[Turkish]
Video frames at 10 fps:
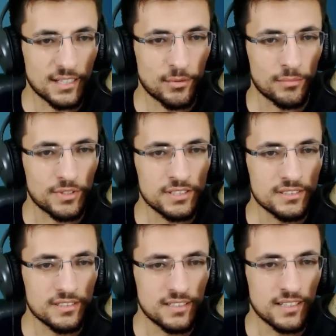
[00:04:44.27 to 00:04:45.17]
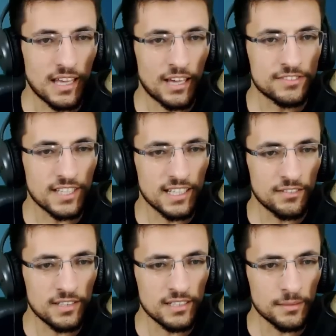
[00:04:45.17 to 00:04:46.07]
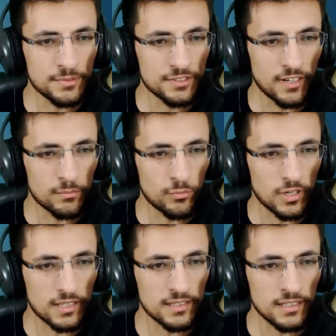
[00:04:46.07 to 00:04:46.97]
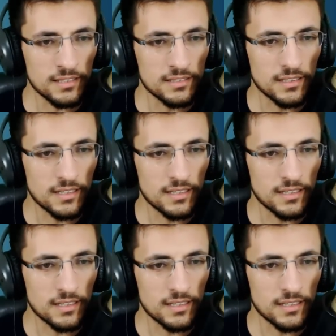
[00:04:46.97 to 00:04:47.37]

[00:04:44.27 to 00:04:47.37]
Tamamdır. Ee, efsanevilerin hepsi var mı bu arada?